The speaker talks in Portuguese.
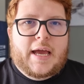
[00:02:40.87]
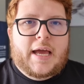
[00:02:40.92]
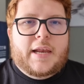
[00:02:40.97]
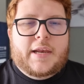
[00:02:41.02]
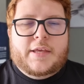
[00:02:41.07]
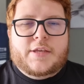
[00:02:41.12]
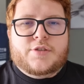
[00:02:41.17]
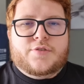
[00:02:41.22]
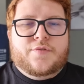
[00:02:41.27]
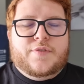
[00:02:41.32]

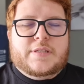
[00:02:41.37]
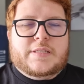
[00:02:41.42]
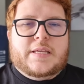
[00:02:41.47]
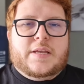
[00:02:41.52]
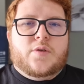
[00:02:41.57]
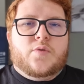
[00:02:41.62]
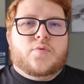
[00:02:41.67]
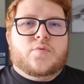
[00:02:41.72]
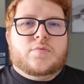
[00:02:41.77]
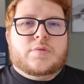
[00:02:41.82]
além de
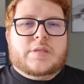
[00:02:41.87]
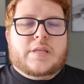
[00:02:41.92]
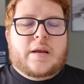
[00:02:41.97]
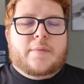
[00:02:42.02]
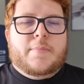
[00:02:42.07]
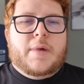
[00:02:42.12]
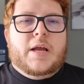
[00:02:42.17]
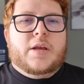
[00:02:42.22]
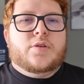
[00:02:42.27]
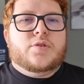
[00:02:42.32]
fazer alguns
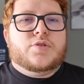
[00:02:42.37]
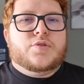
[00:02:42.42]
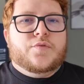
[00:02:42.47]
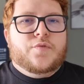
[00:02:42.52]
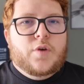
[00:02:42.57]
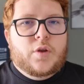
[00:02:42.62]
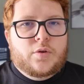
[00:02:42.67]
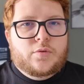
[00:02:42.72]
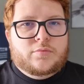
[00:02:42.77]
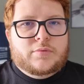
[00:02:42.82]
trabalhos
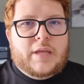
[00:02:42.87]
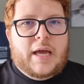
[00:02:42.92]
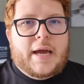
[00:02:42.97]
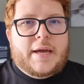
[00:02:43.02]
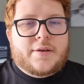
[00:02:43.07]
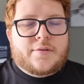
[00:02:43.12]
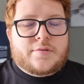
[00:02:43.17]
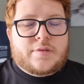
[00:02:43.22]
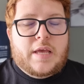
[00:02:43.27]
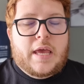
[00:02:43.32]

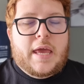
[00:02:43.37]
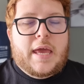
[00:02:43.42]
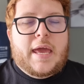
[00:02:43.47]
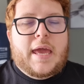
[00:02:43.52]
voluntários